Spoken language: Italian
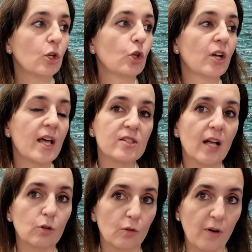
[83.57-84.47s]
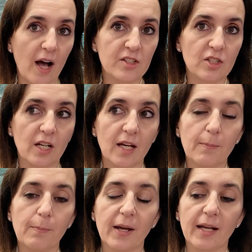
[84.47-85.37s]
Non è stato
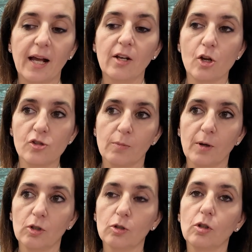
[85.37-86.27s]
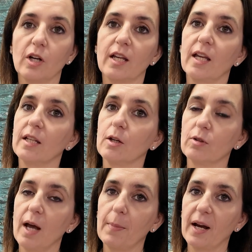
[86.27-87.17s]
facile perché il nostro prodotto richiede
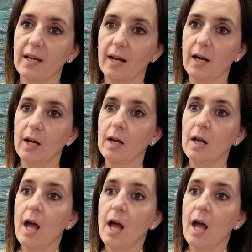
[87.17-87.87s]
una barriera